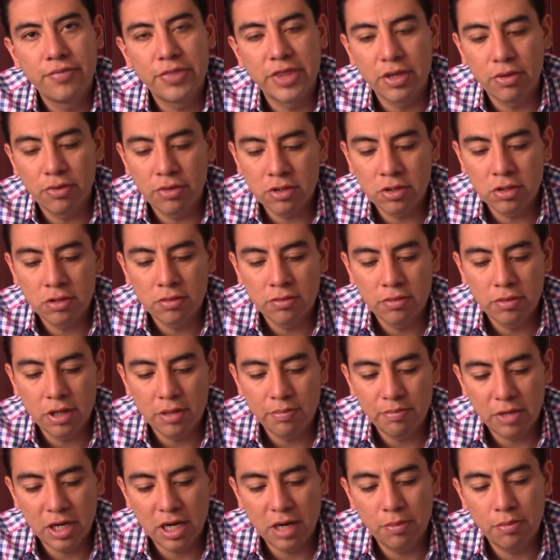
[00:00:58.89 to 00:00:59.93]
y bueno,
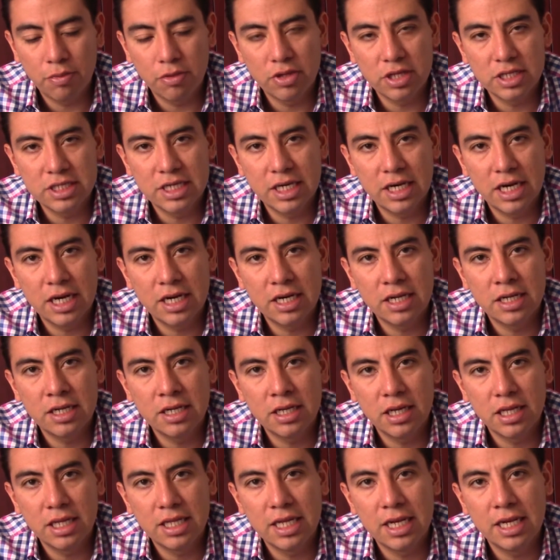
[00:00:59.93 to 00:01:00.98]
para poder sacar
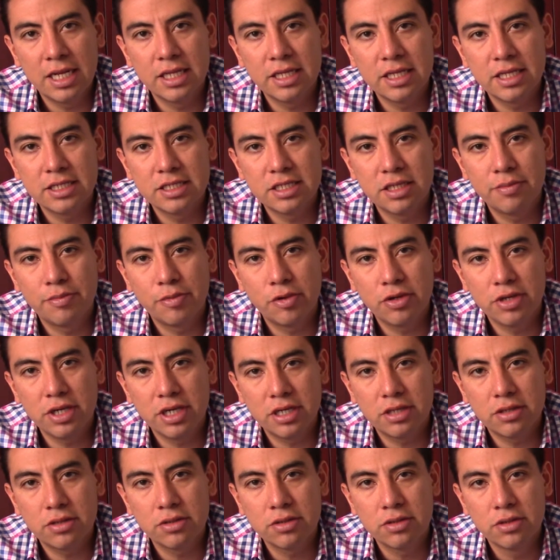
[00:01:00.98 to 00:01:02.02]
adelante este
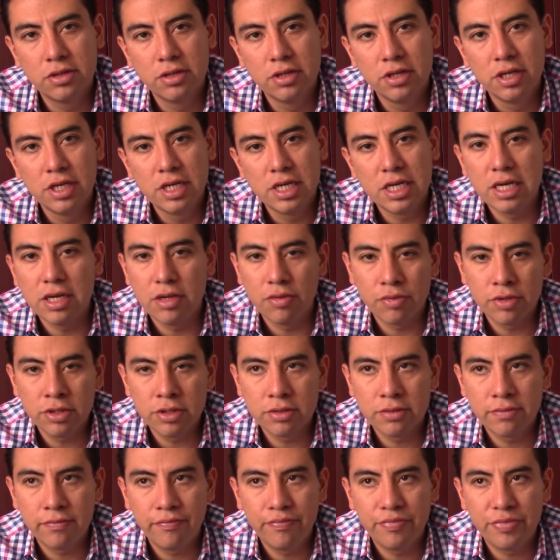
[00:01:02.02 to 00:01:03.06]
proyecto y
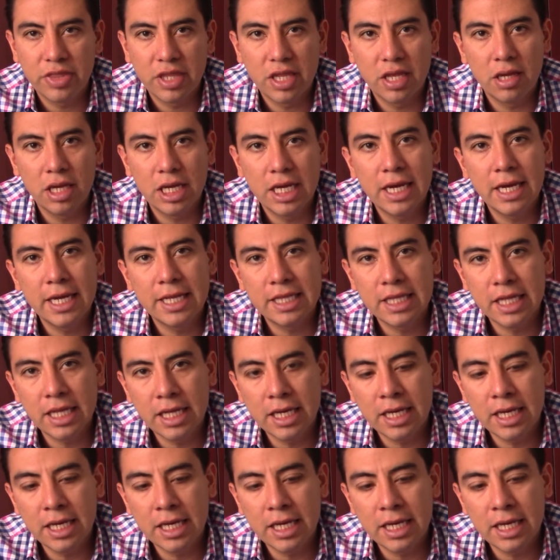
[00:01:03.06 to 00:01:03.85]
bueno, eh, e